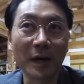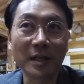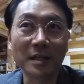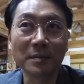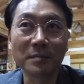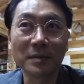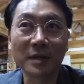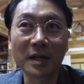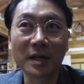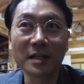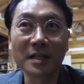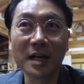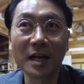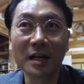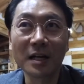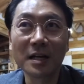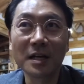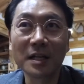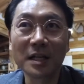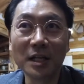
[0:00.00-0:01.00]
봐야 예. 됩니까?
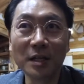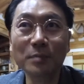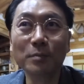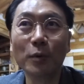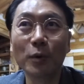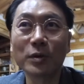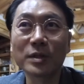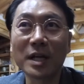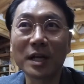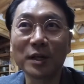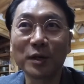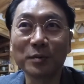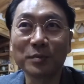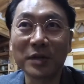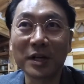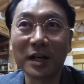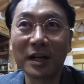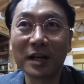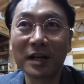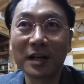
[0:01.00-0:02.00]
그냥 이름 보고 사는
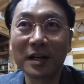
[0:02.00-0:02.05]
겁니까?